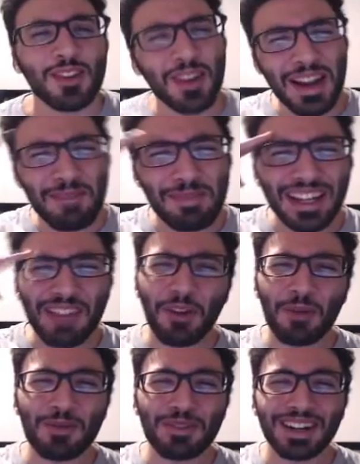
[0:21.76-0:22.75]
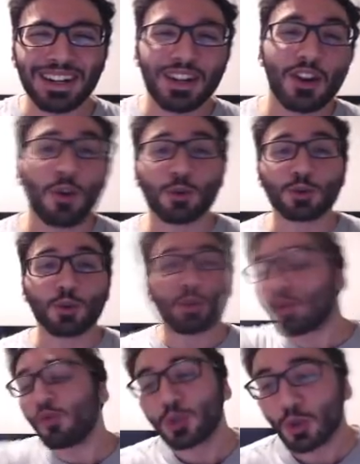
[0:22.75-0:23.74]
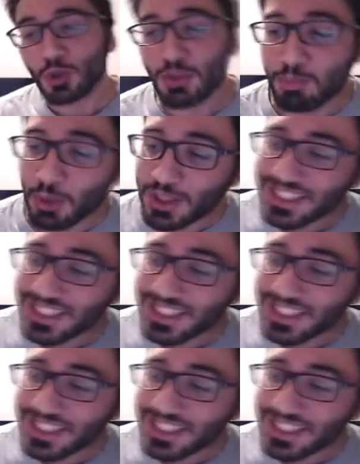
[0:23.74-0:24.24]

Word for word: les potes, la forme ou quoi On se retrouve aujourd'hui pour des